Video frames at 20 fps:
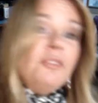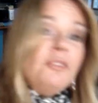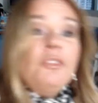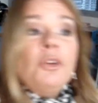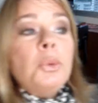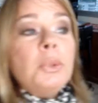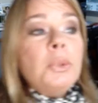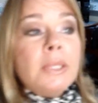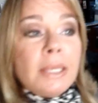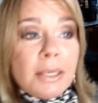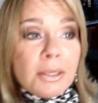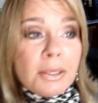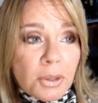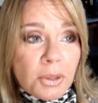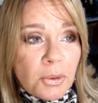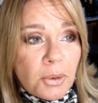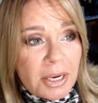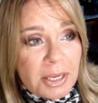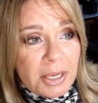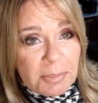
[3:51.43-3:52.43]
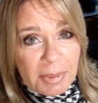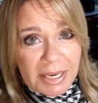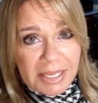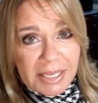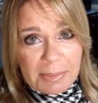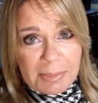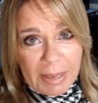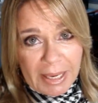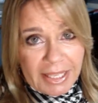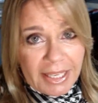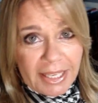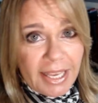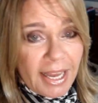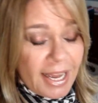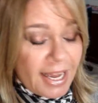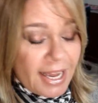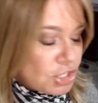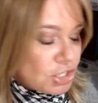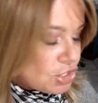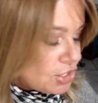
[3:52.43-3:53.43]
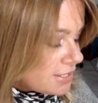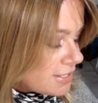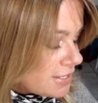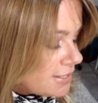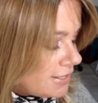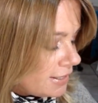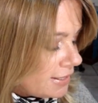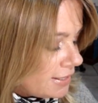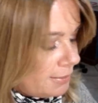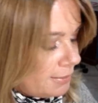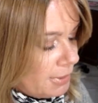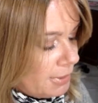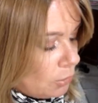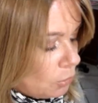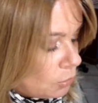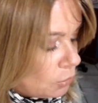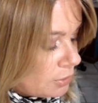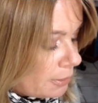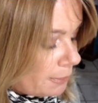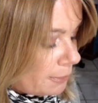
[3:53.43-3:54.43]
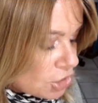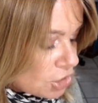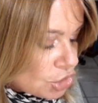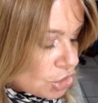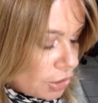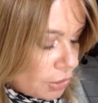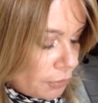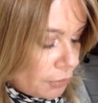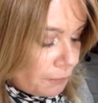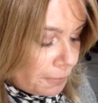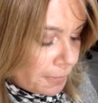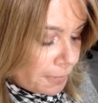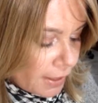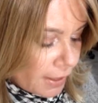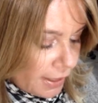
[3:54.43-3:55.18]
Voltando agora para as maquiagens, né, que é minha outra paixão,